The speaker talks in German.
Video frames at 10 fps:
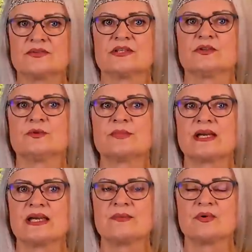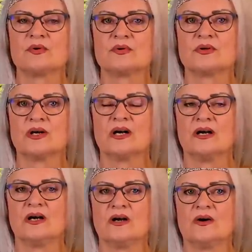für die Umgebung
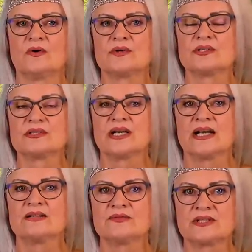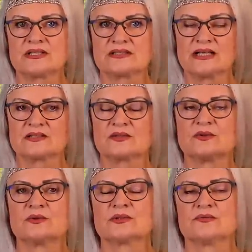und dann für das ganz
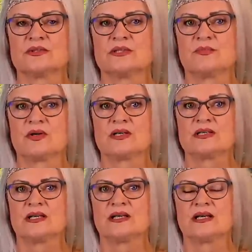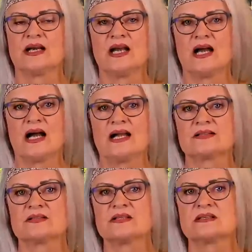Große, für die Politik.
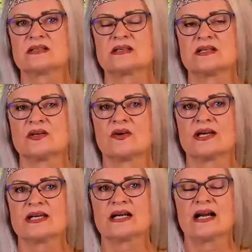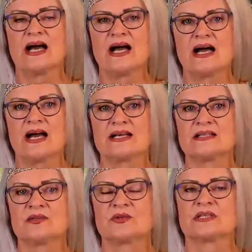Also diese neue Klarheit,
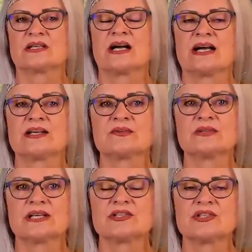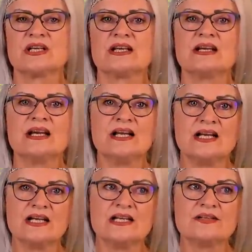die durch die Reinigung entsteht,
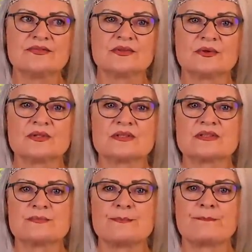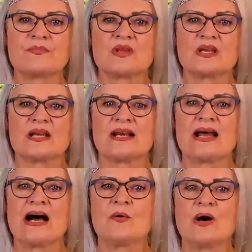hilft uns
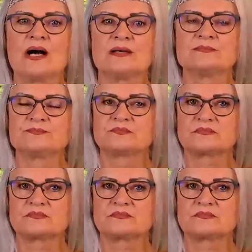genauer